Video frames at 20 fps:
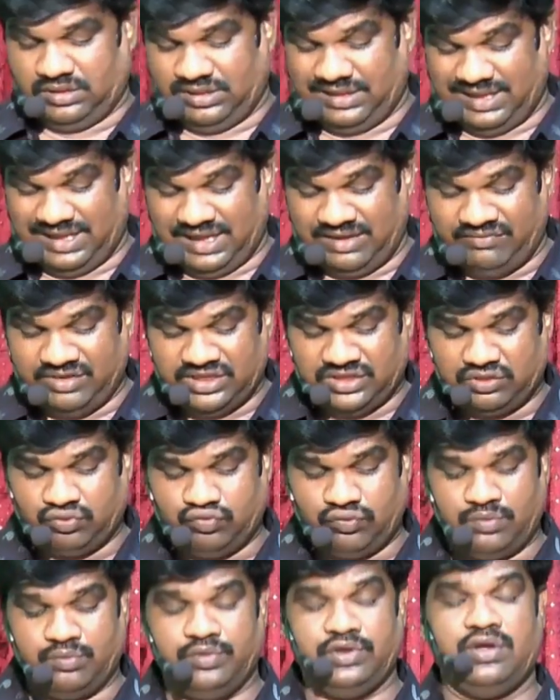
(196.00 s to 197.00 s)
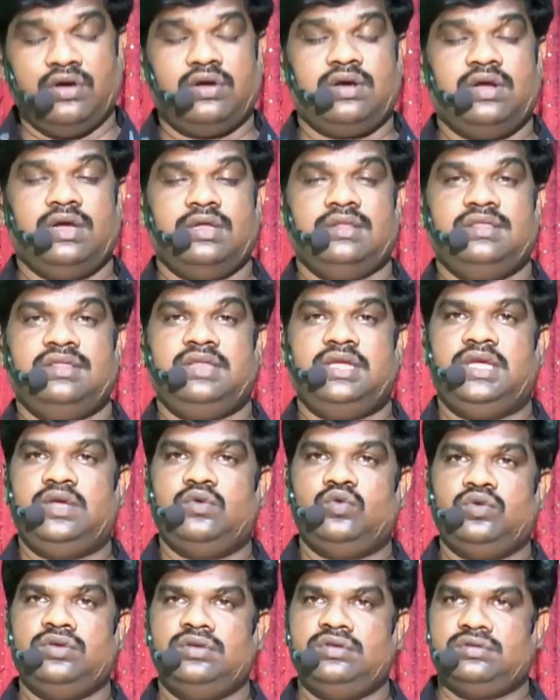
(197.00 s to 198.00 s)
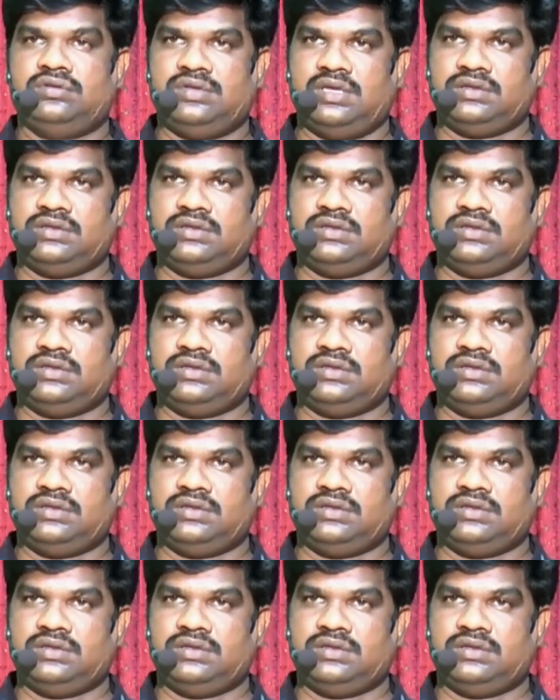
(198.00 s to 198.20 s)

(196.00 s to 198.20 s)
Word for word: దేవత్వము యొక్క దేవుని